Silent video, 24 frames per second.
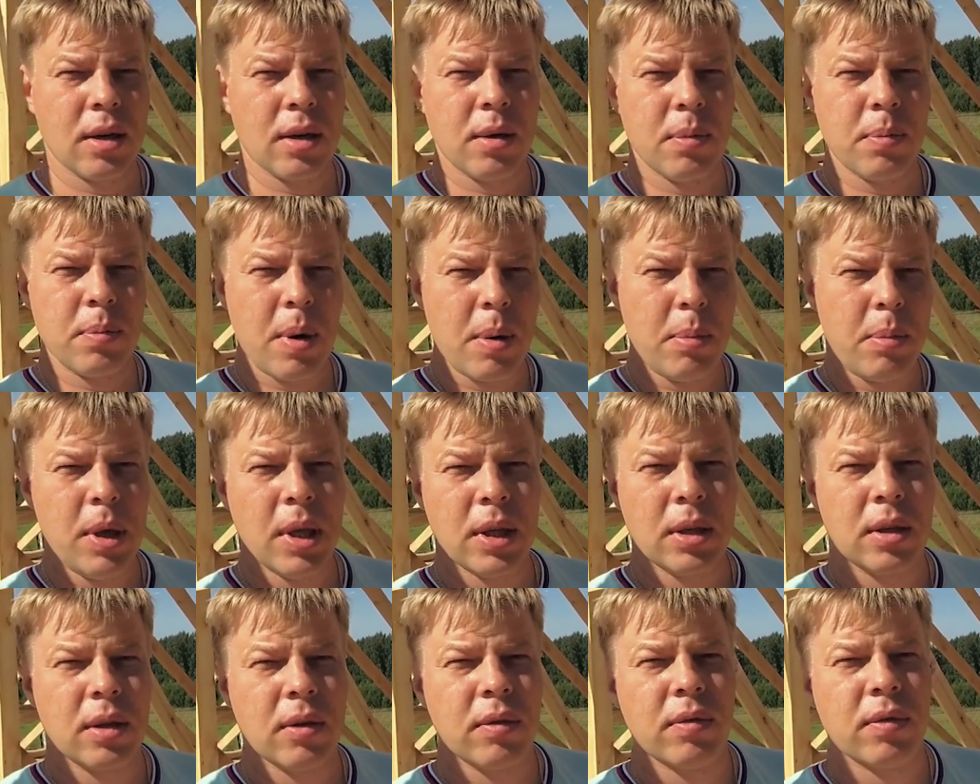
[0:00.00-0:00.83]
э,
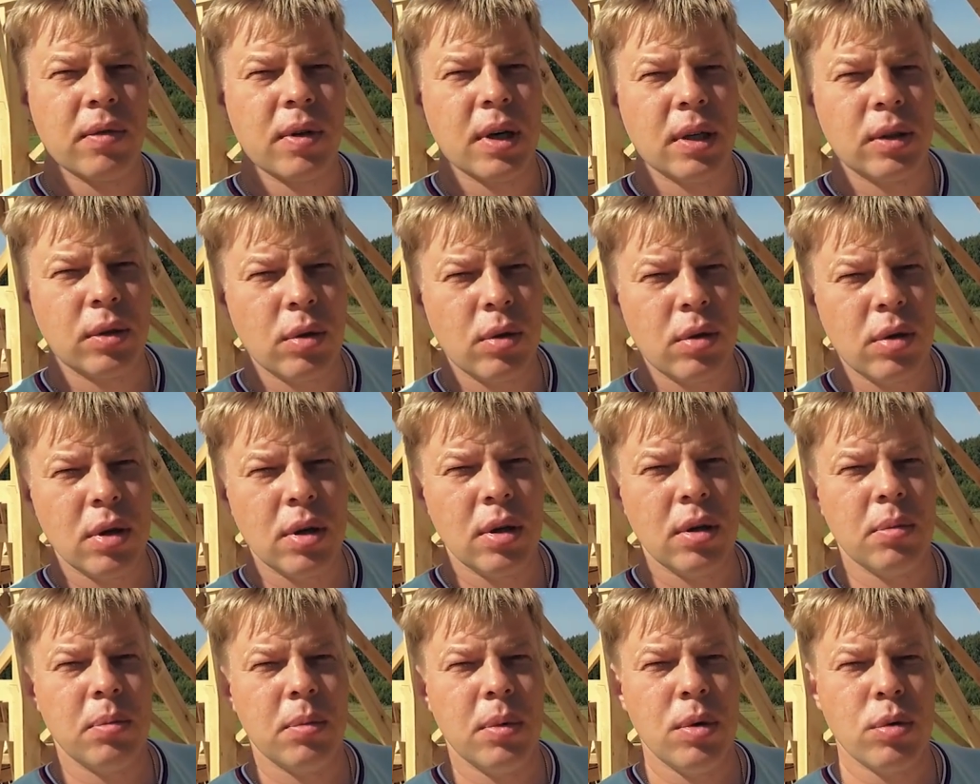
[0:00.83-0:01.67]
моментов,
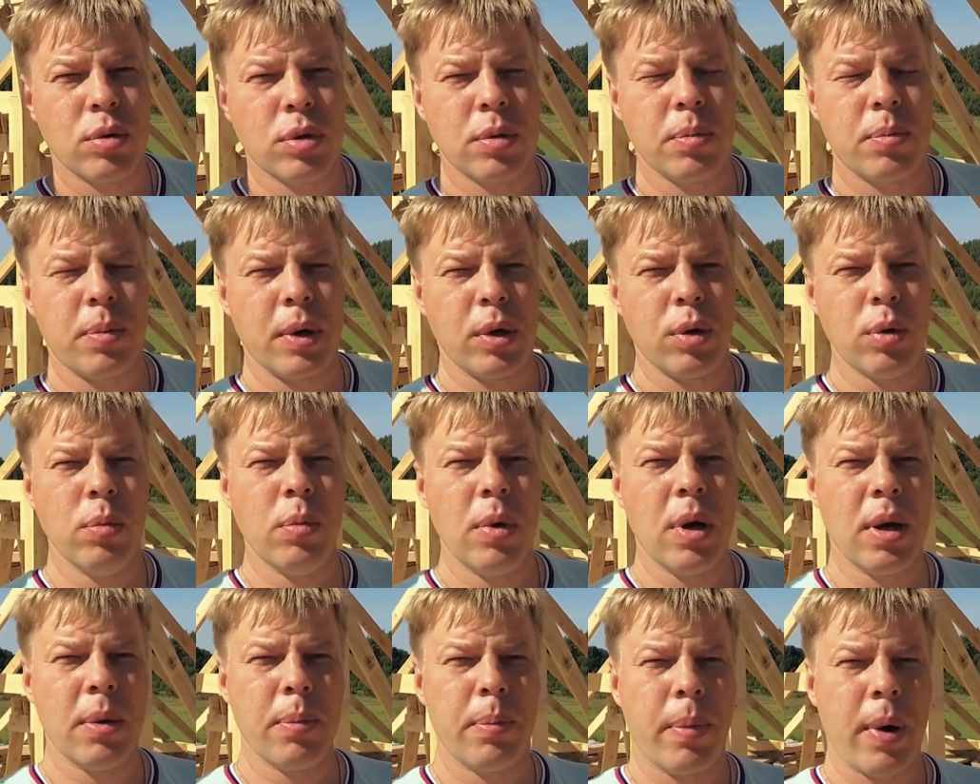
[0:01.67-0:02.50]
которые мы уже
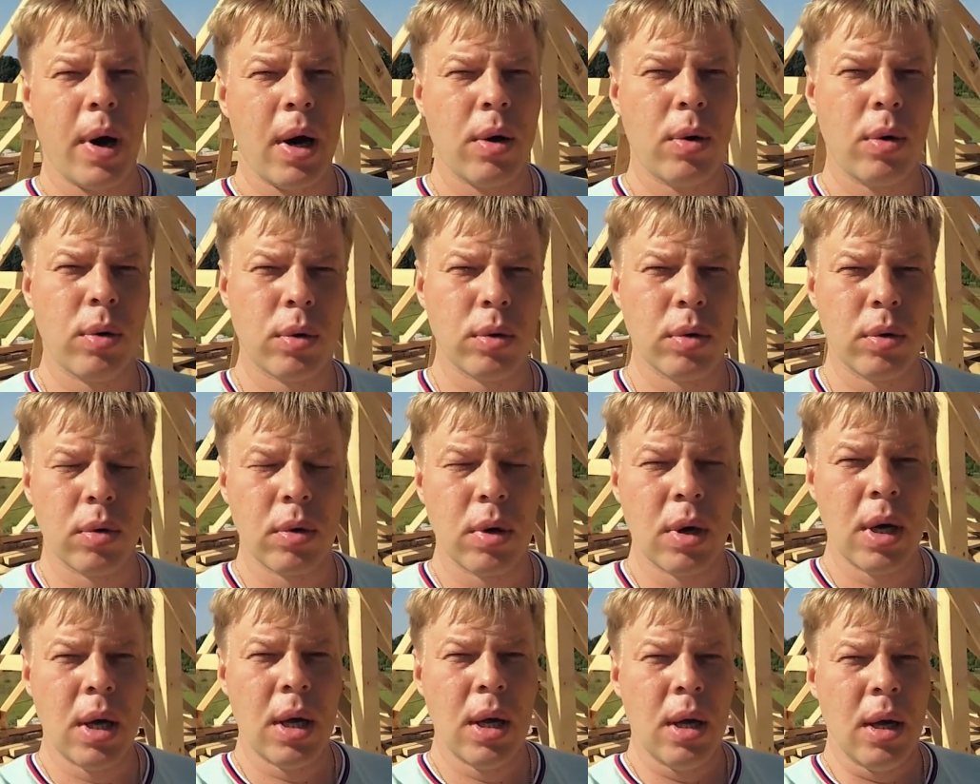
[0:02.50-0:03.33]
придумали по
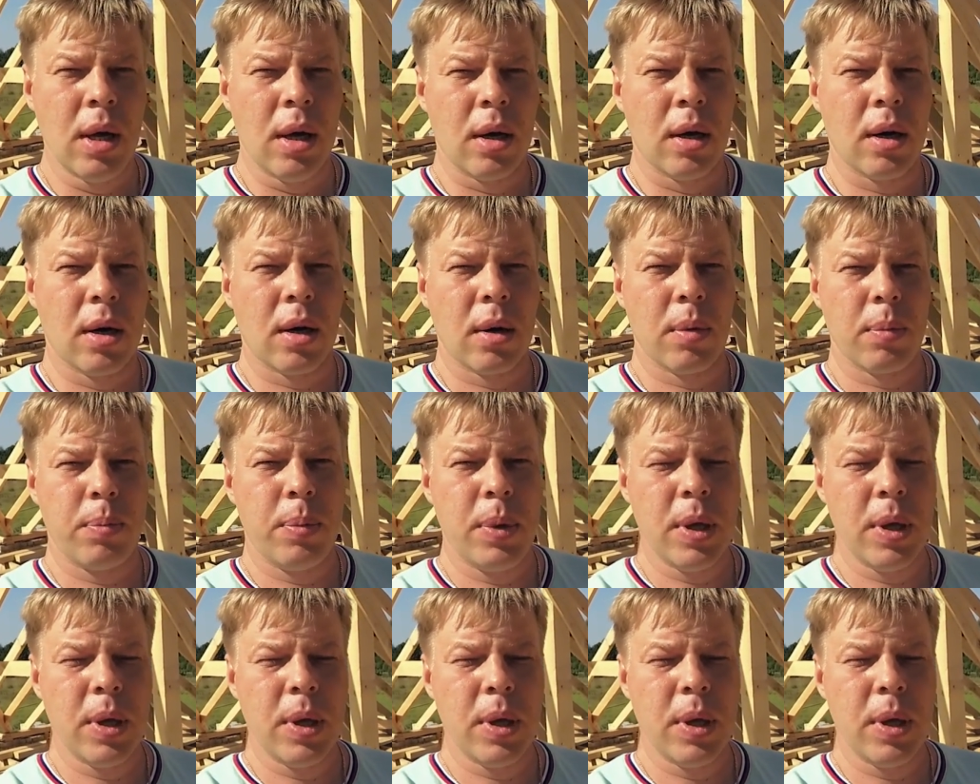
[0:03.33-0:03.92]
ходу. А,